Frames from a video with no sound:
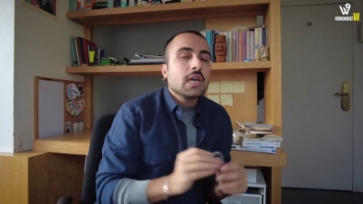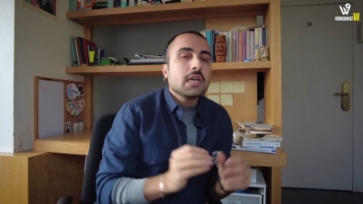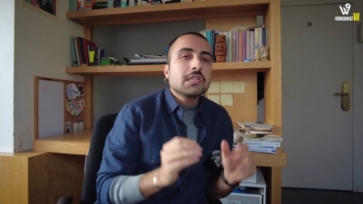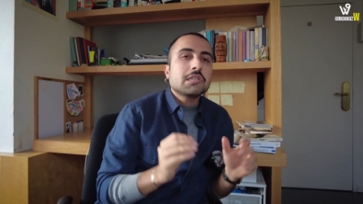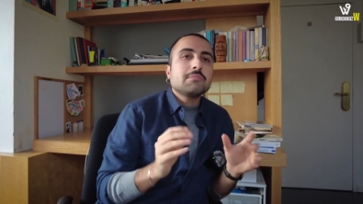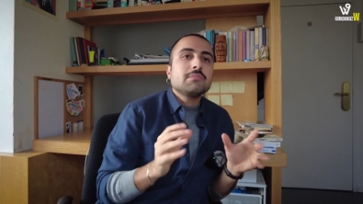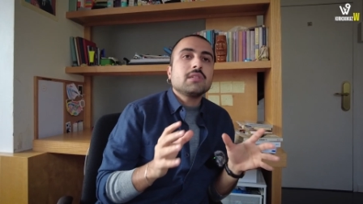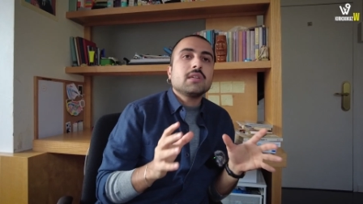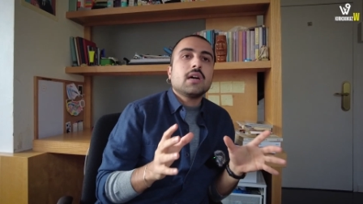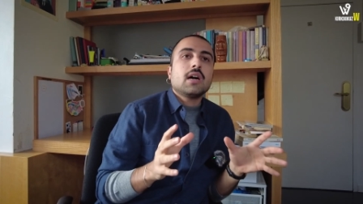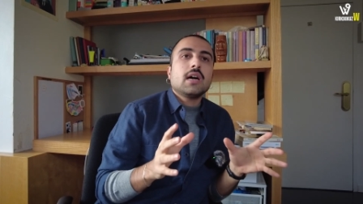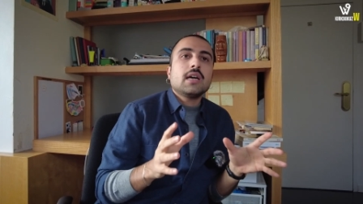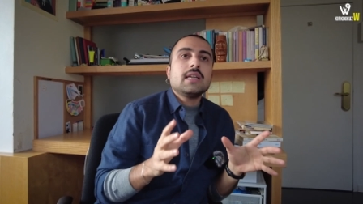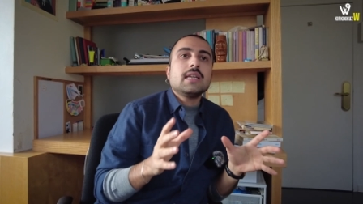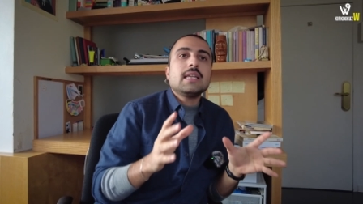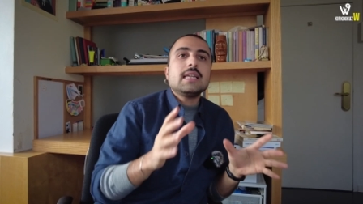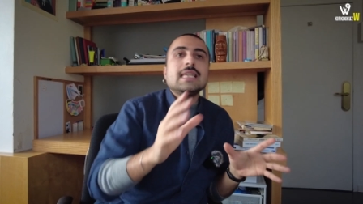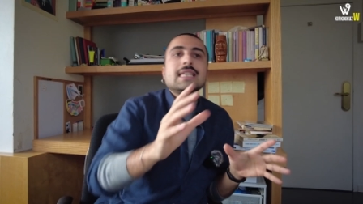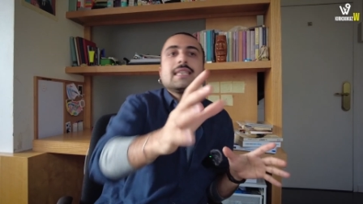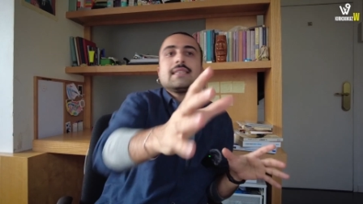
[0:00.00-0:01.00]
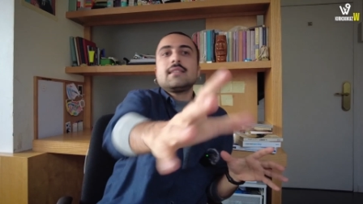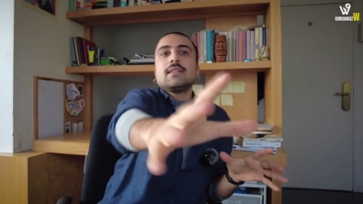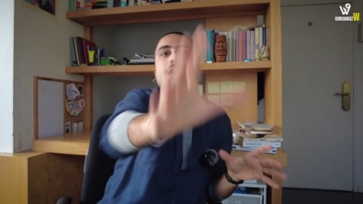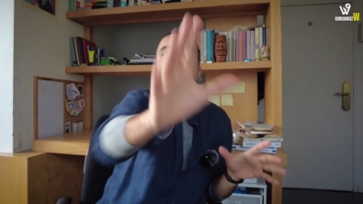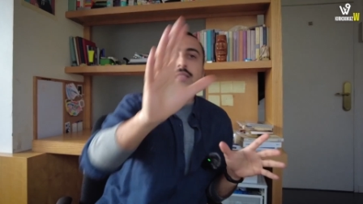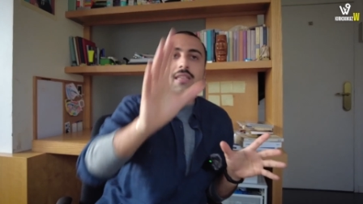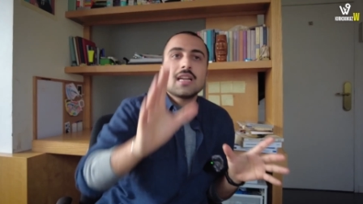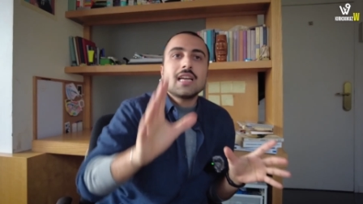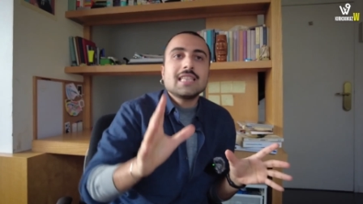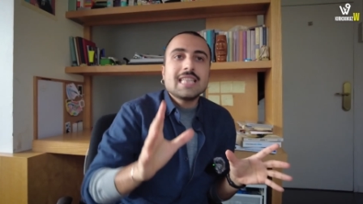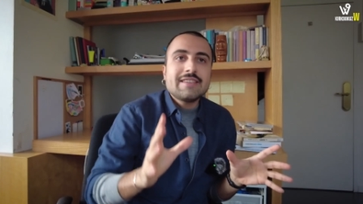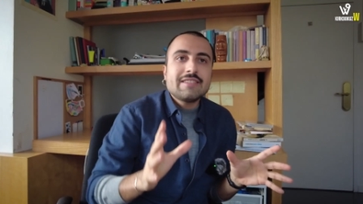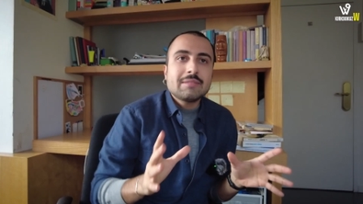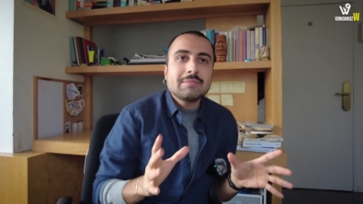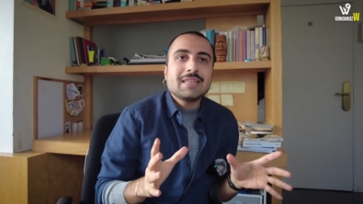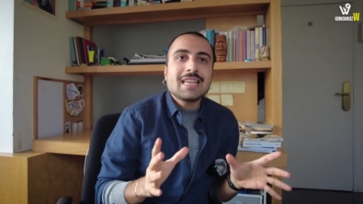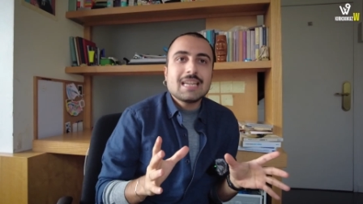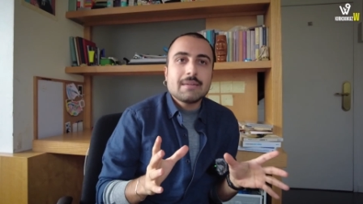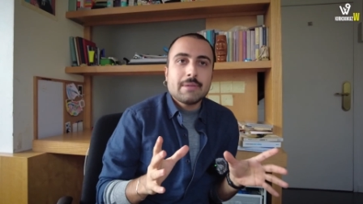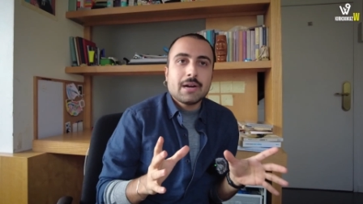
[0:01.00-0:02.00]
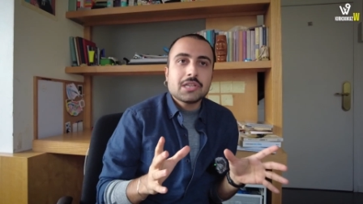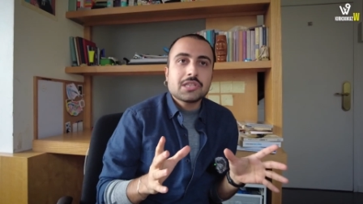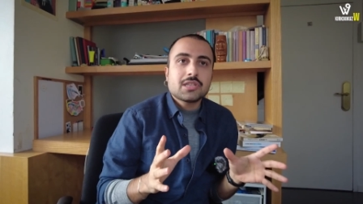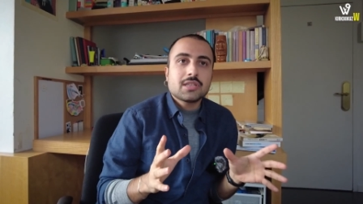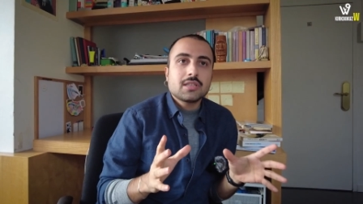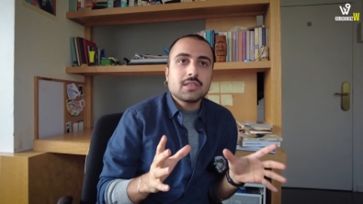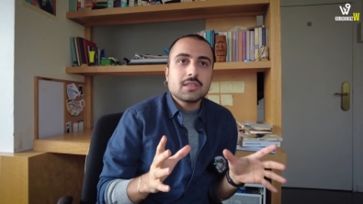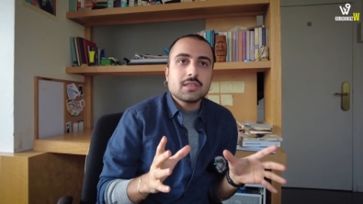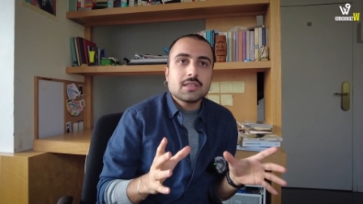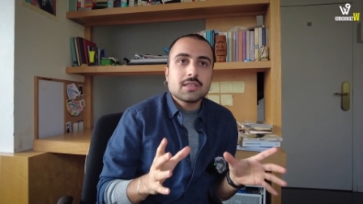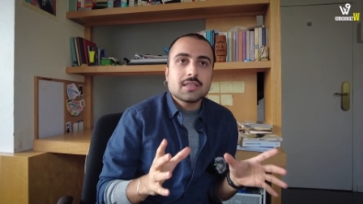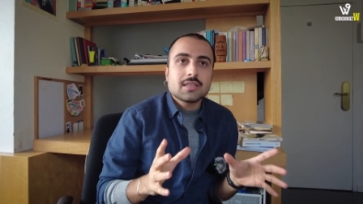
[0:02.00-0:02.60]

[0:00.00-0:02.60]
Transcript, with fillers: Şimdi Aynen. İngiltere sanayi devrimi neyle şey başladı? Şey mi